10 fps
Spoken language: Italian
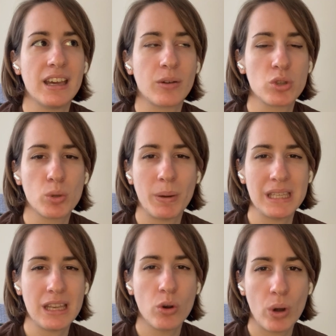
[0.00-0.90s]
eh, questo
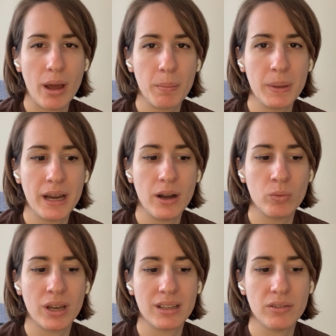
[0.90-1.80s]
paese non abbia
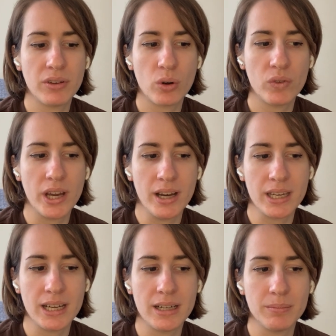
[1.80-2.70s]
una rete
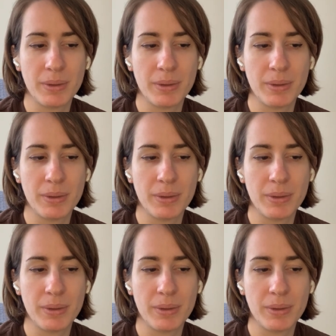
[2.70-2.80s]
ferroviaria